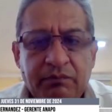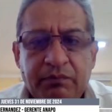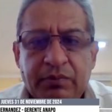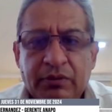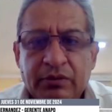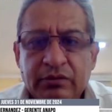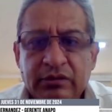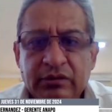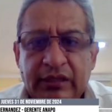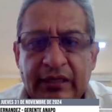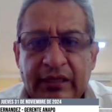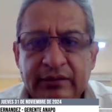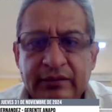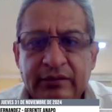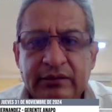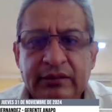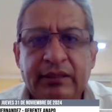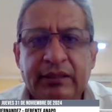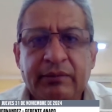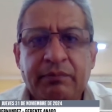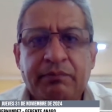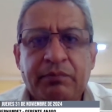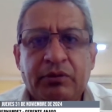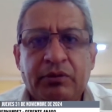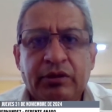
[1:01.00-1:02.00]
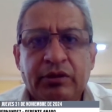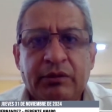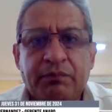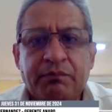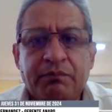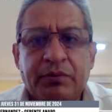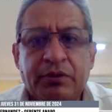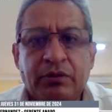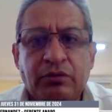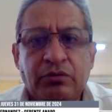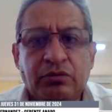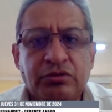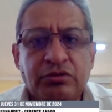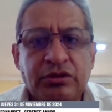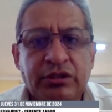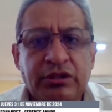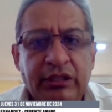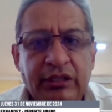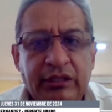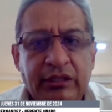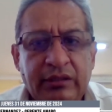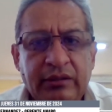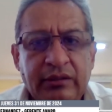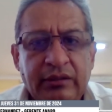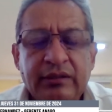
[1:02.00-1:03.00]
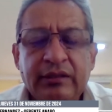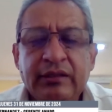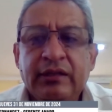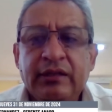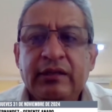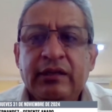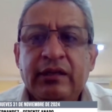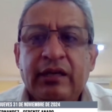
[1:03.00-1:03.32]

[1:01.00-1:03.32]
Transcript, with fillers: que es importante poder producir,